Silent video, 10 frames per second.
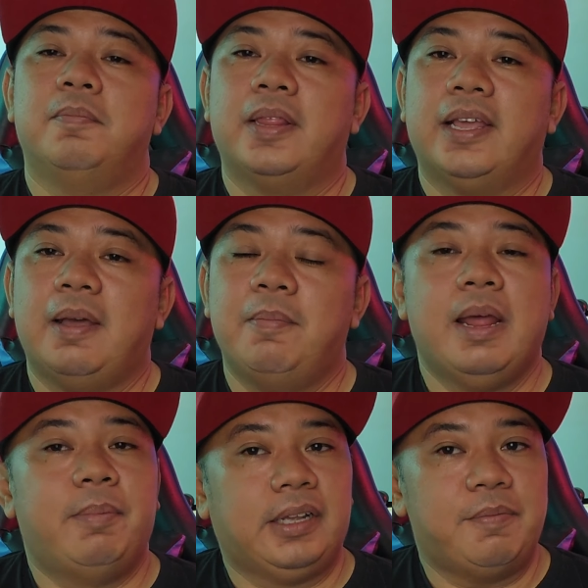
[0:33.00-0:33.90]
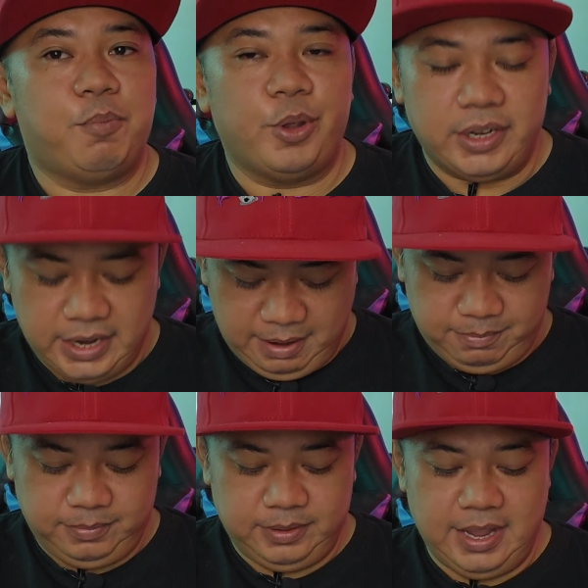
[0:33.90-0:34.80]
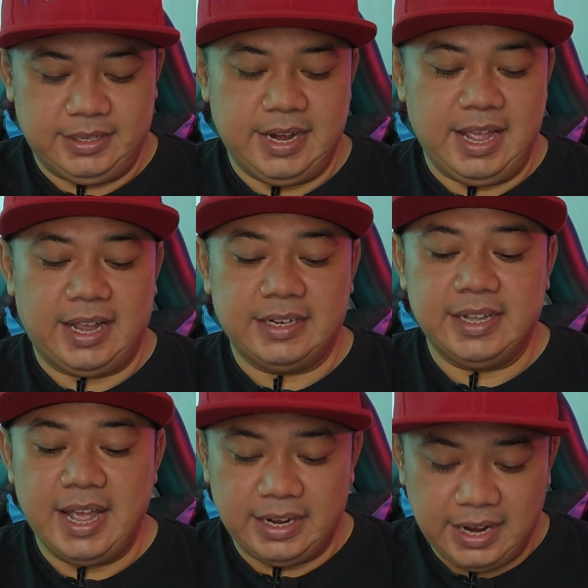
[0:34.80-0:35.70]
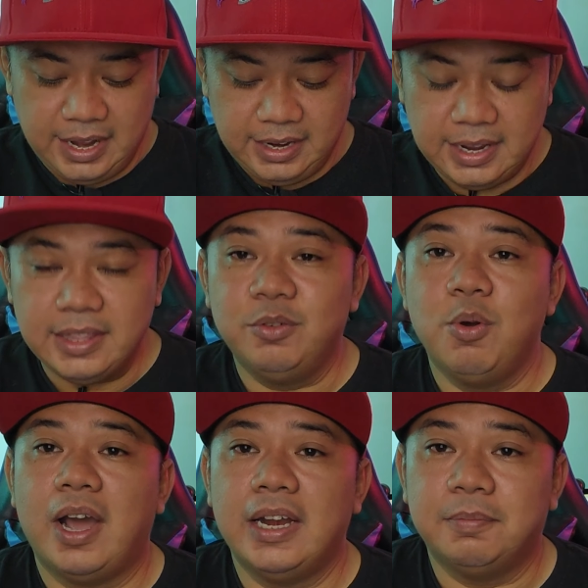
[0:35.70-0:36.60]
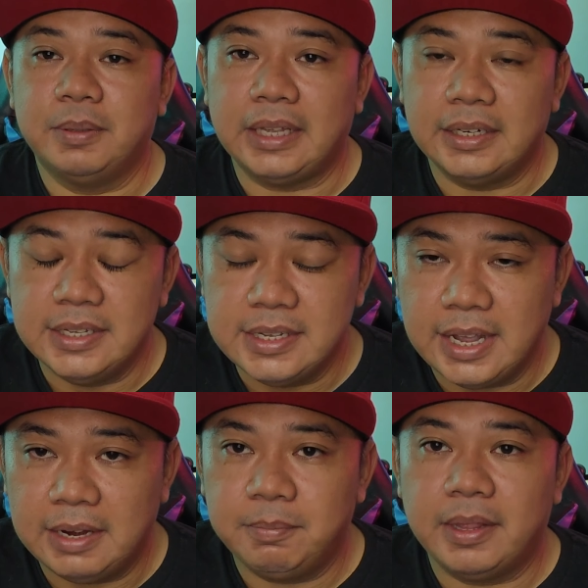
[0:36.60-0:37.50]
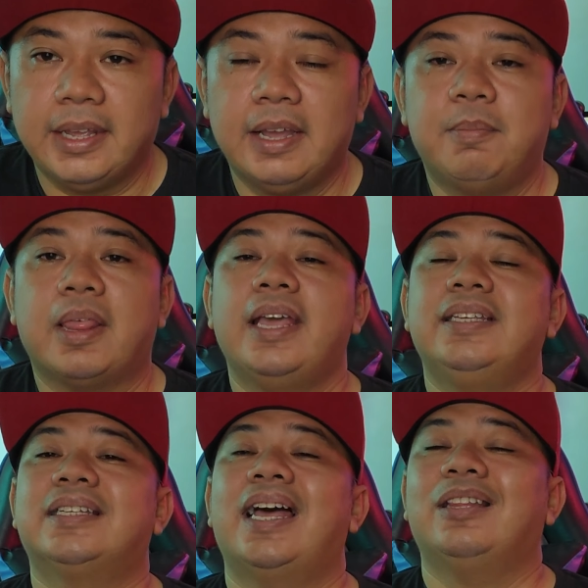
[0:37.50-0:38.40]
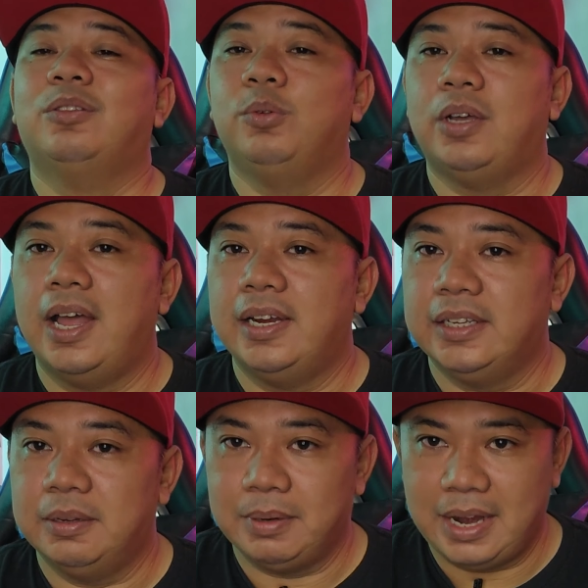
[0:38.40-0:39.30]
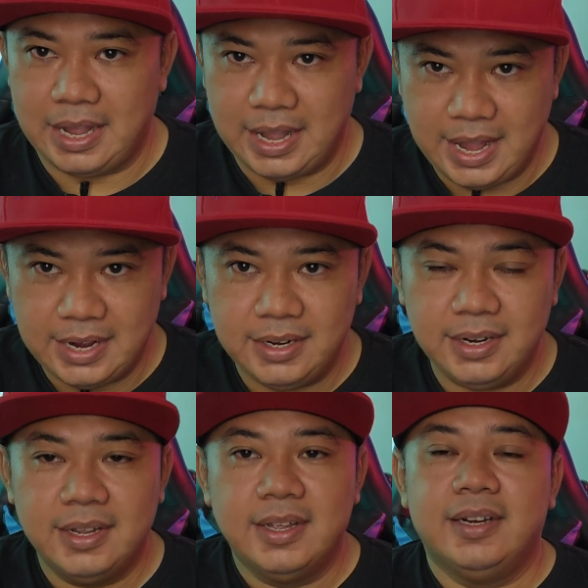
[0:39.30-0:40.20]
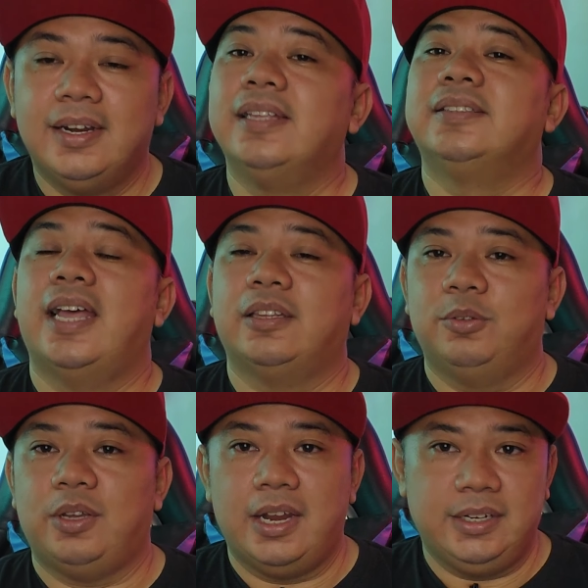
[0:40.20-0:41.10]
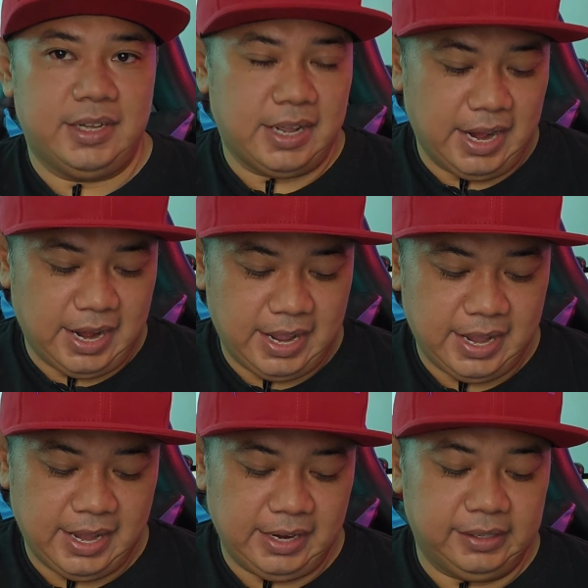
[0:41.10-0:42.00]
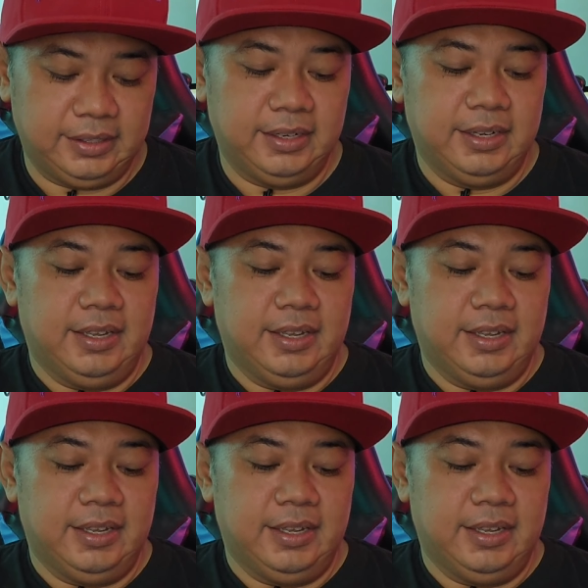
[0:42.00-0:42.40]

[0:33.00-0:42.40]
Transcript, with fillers: mereka mendapatkan poin 6. Nah, sedangkan Ghana dari dua kali pertandingan mereka meraih satu kali kemenangan dan satu kali kekalahan.